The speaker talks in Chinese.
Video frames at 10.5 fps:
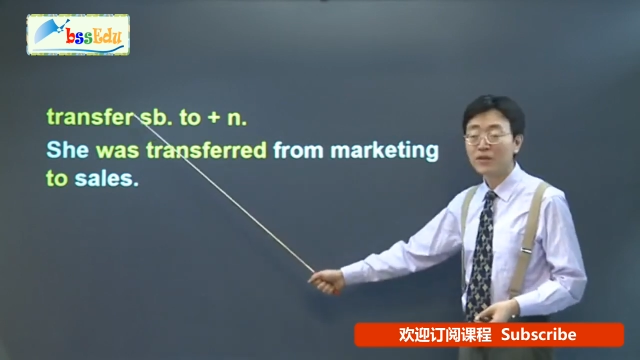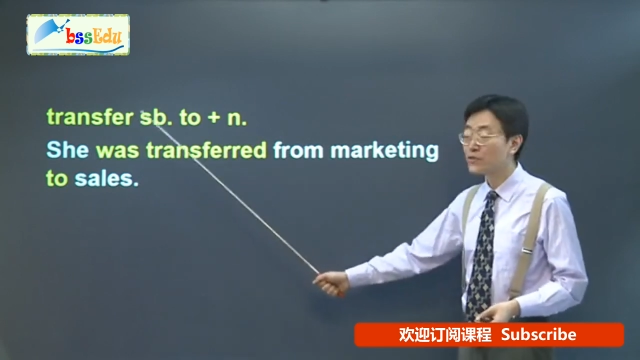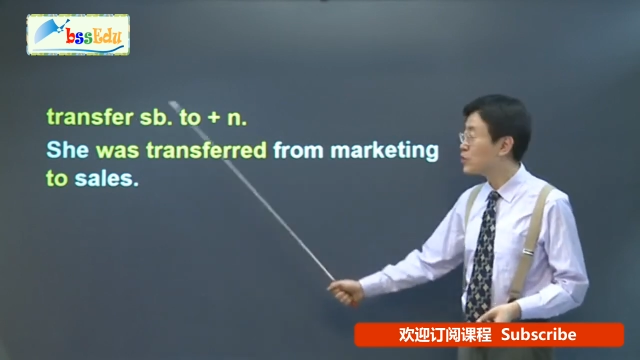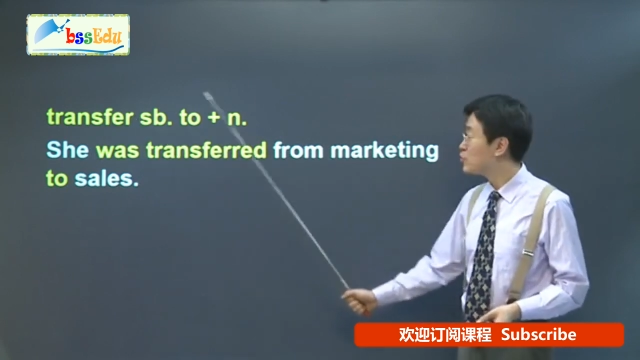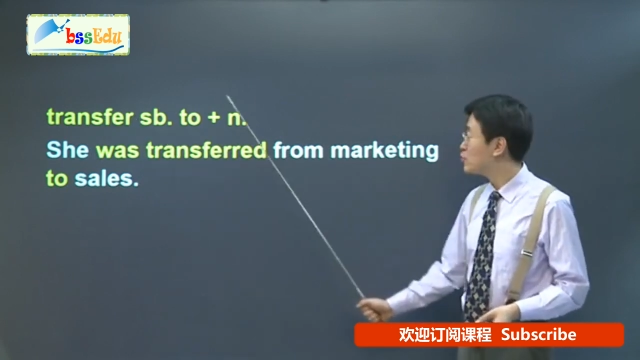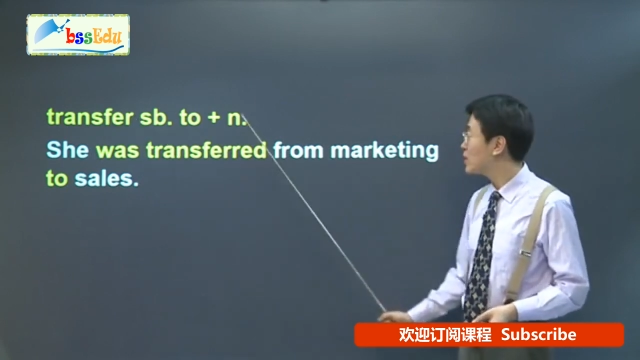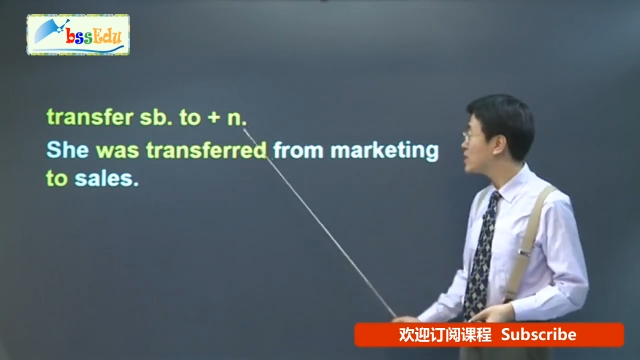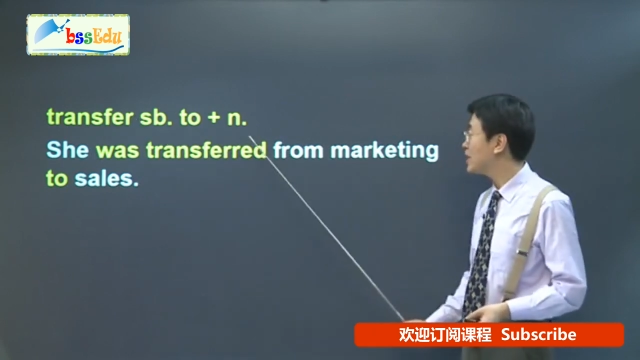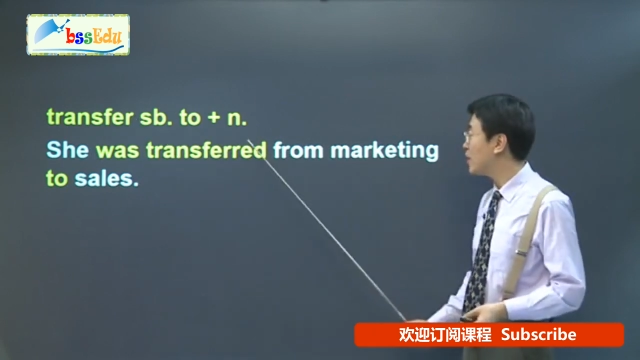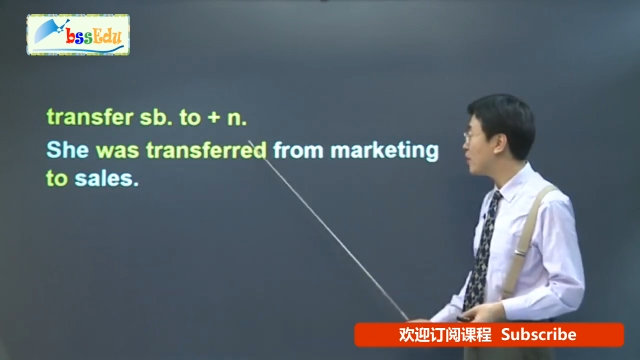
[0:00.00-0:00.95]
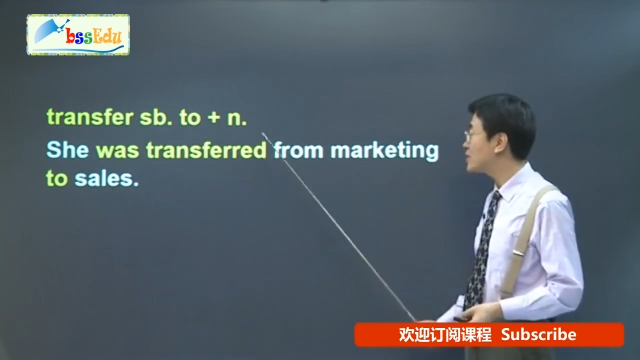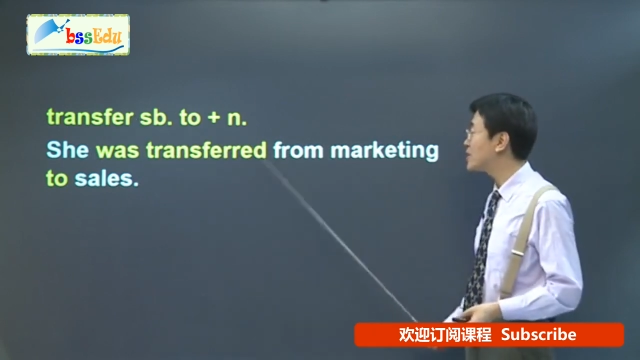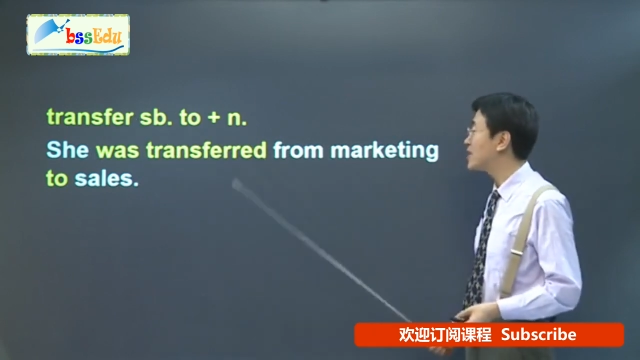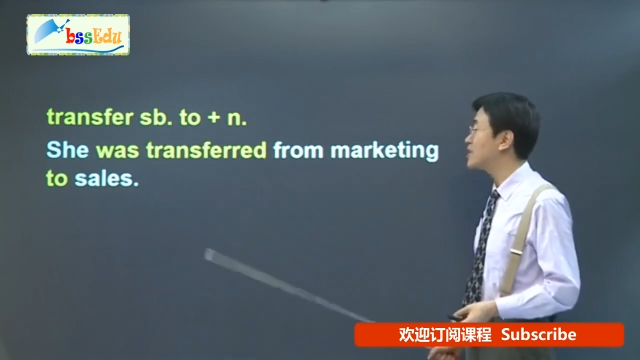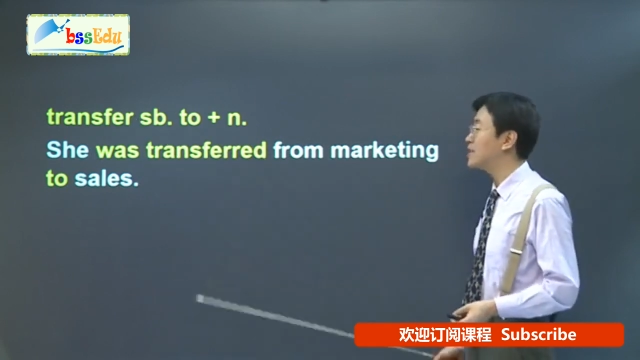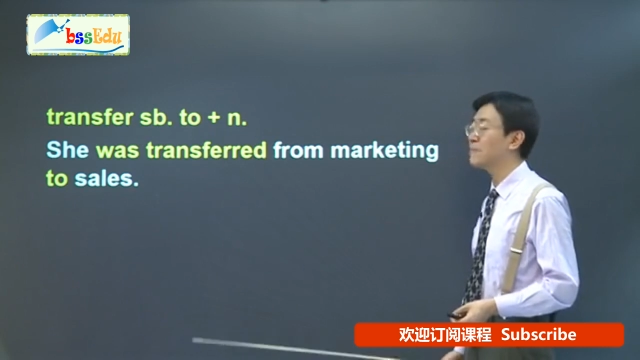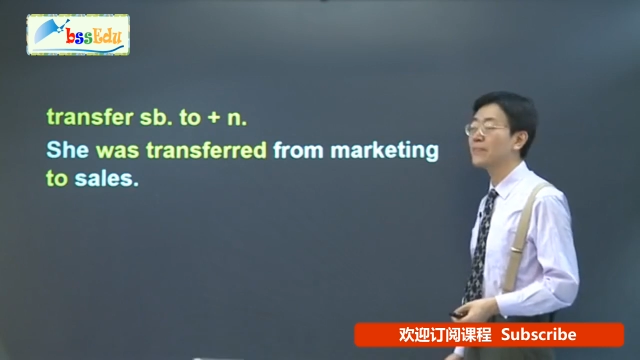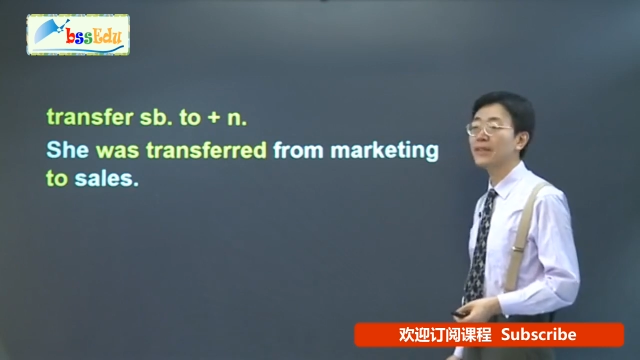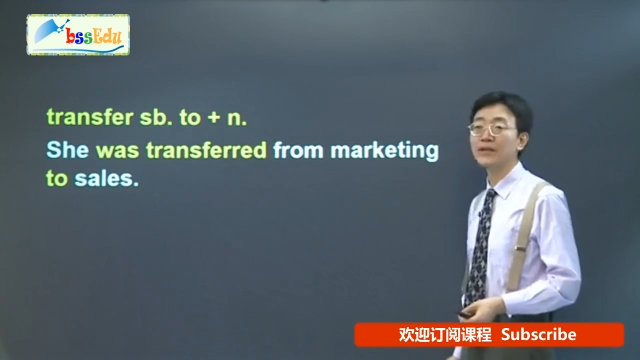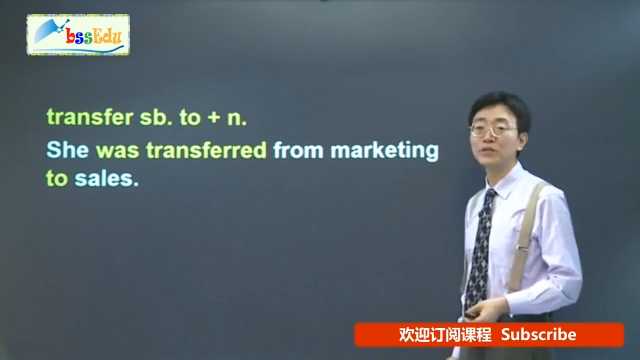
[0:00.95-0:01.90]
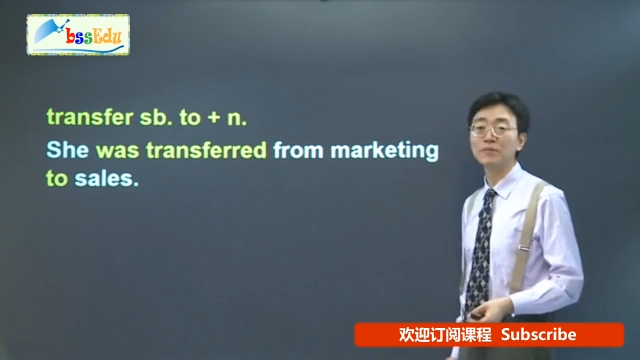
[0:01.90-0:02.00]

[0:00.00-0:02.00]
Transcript: 所以双写 r 加 ed，哎